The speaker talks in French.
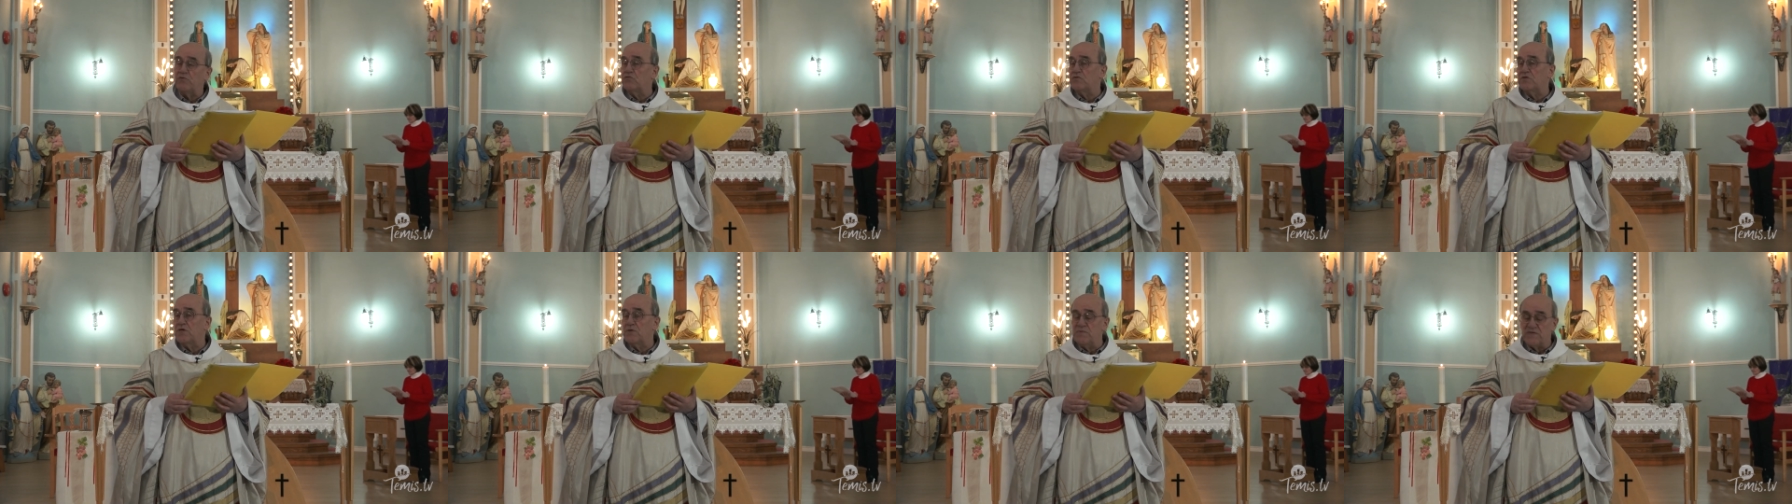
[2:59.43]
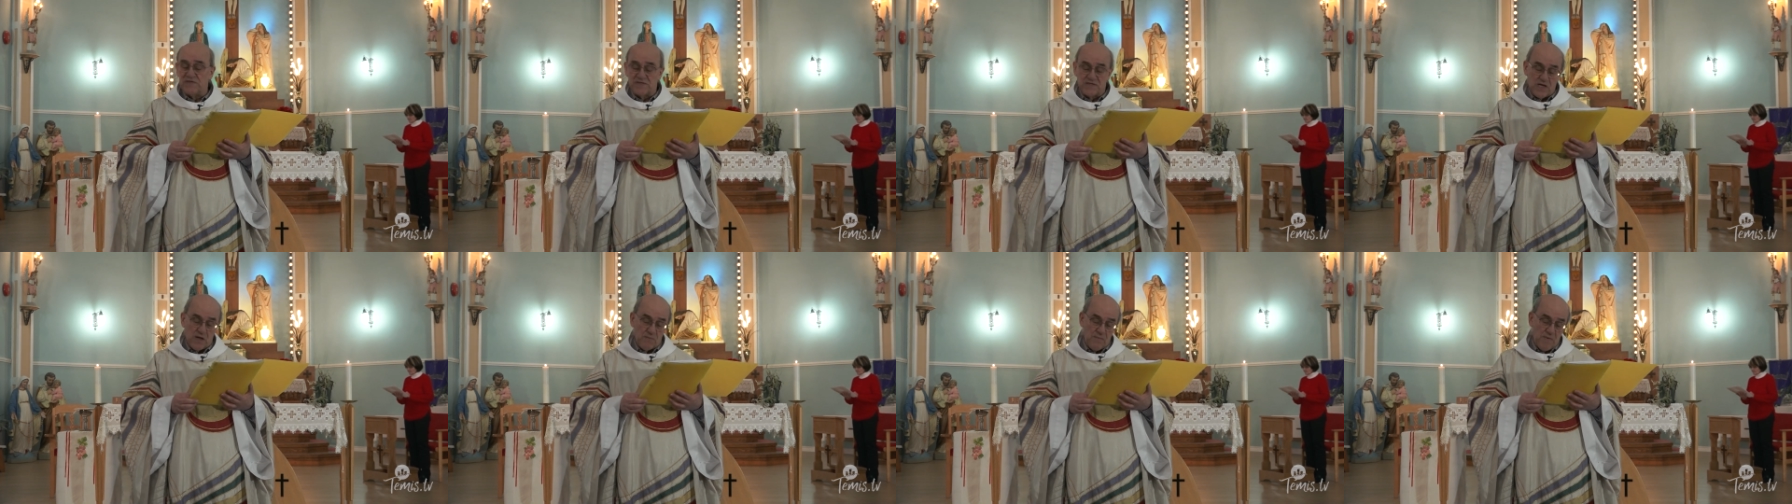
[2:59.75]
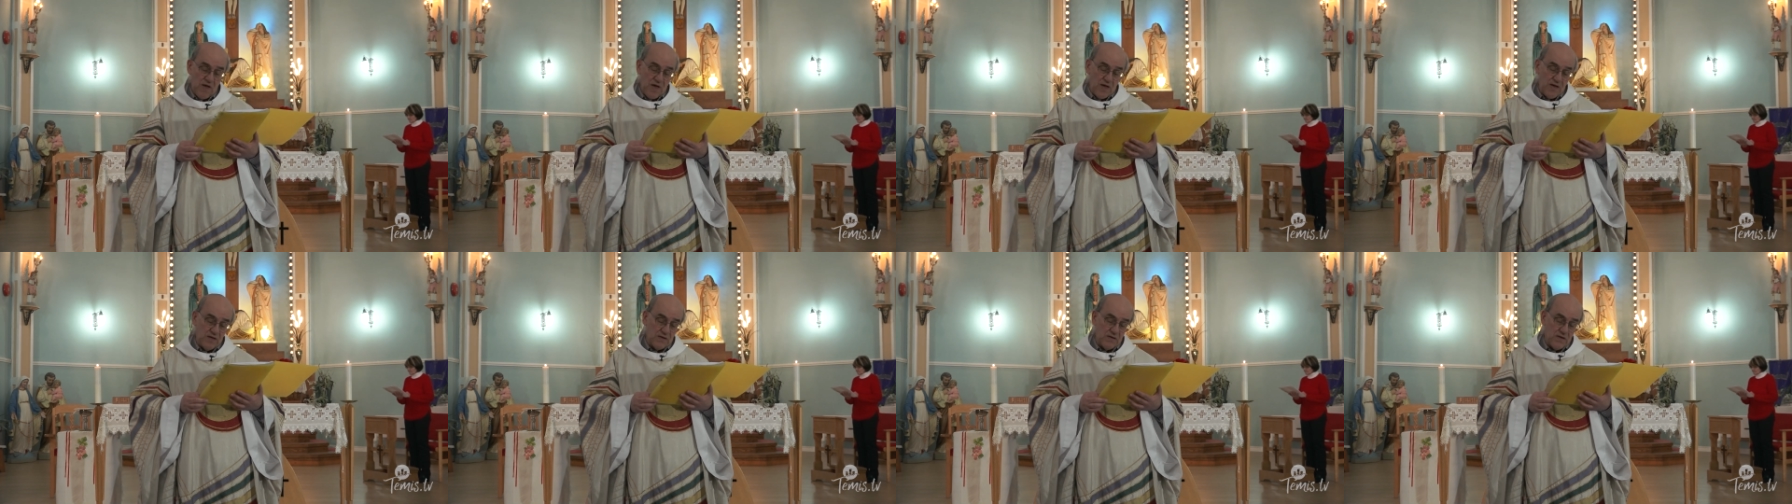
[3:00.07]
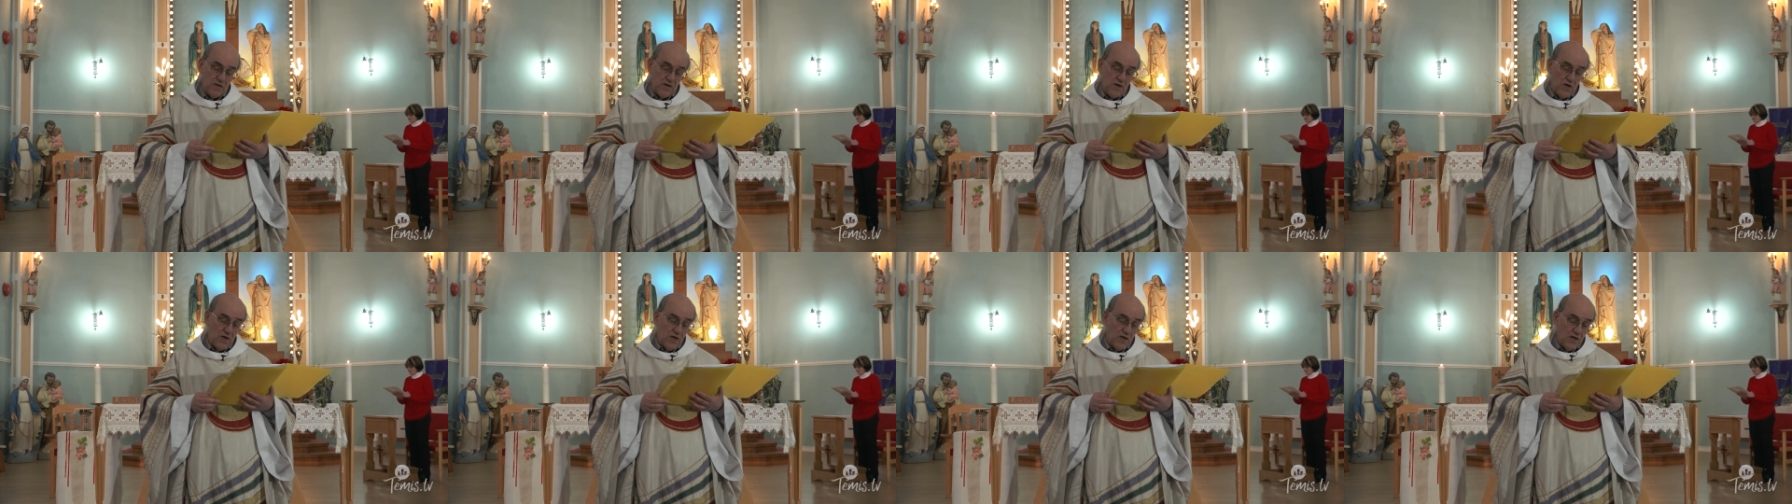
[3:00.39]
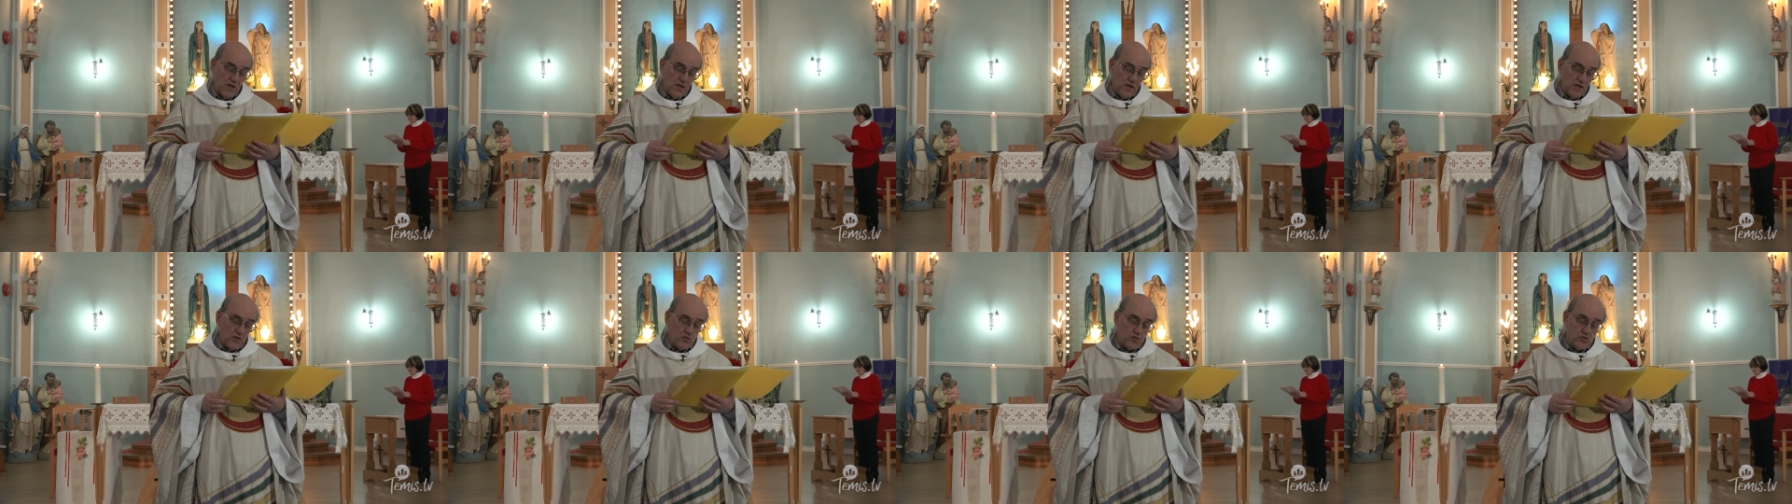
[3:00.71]
du Témiscamingue
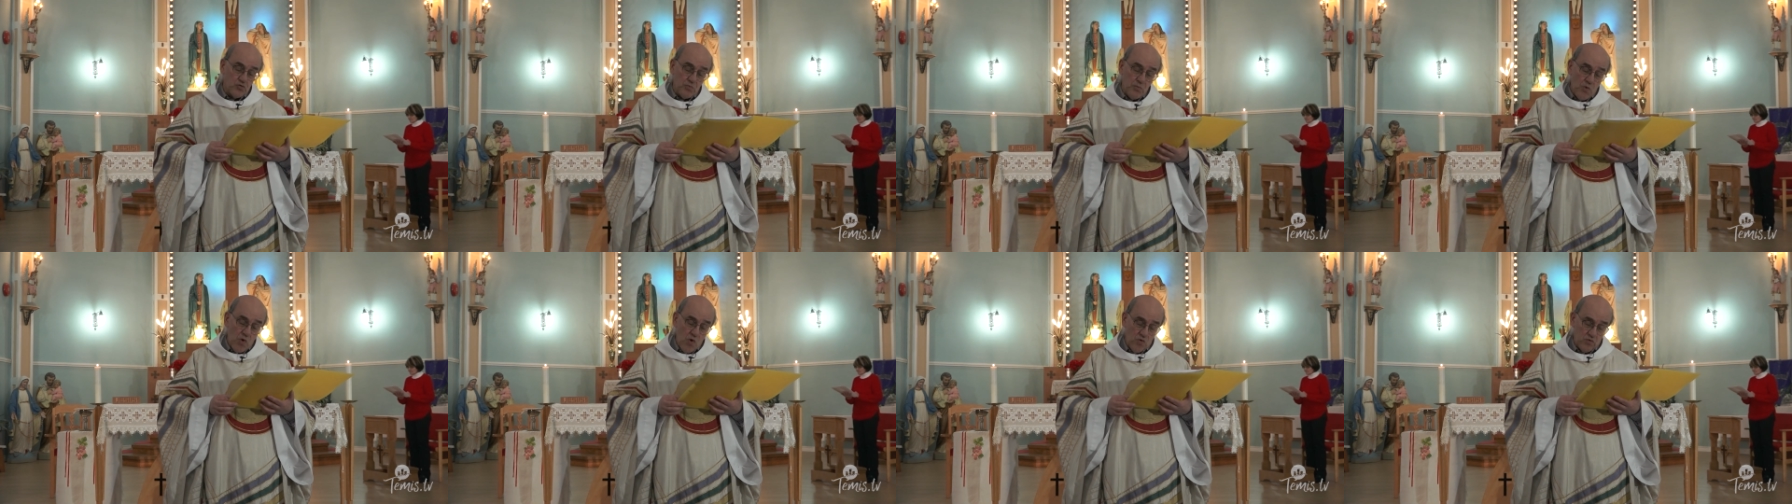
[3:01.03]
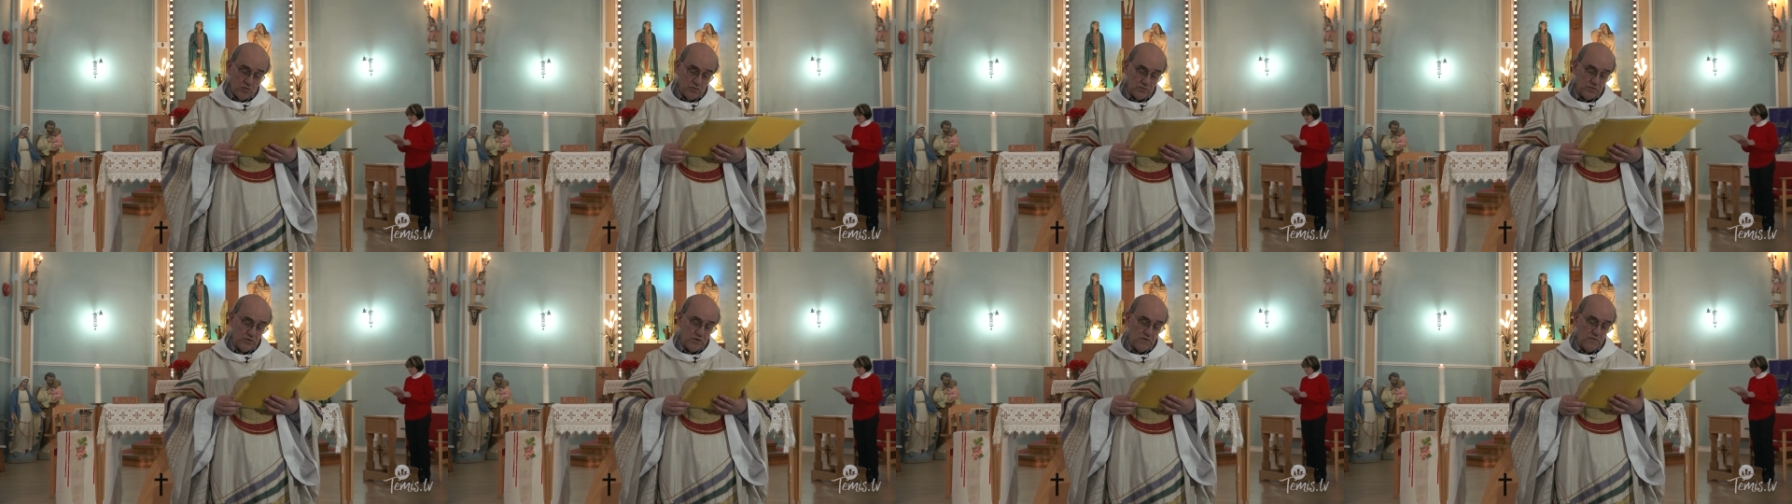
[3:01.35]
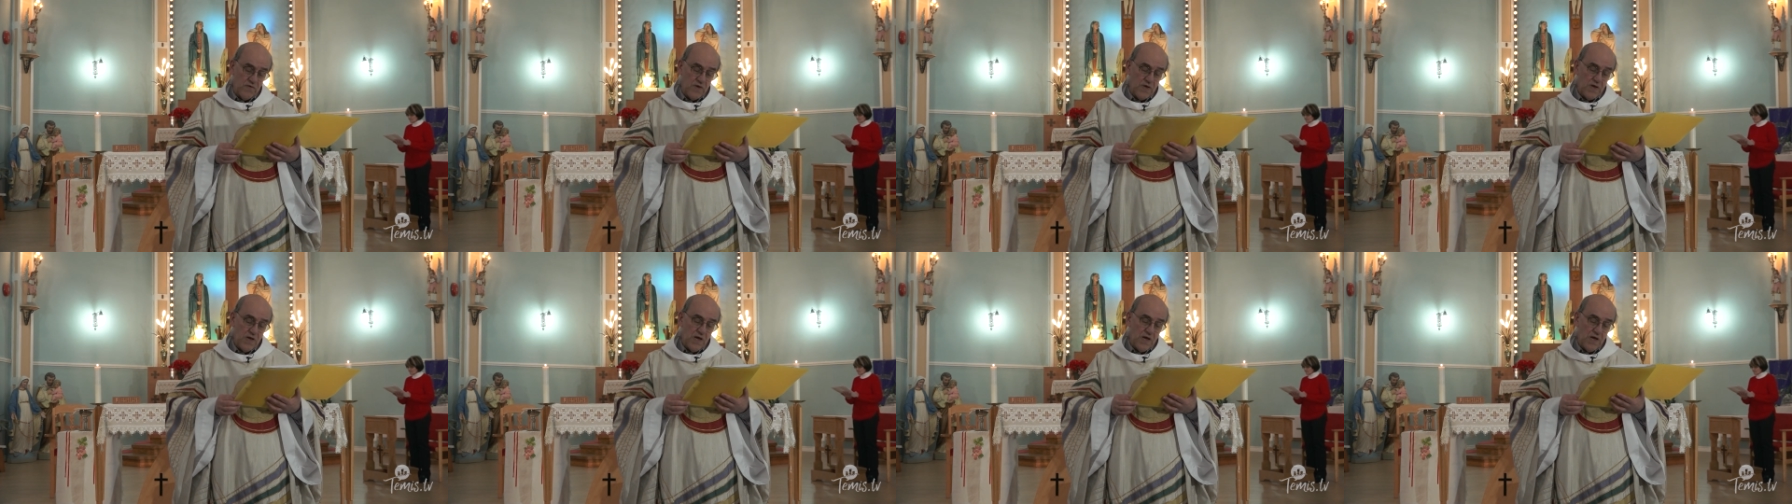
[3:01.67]
et du monde.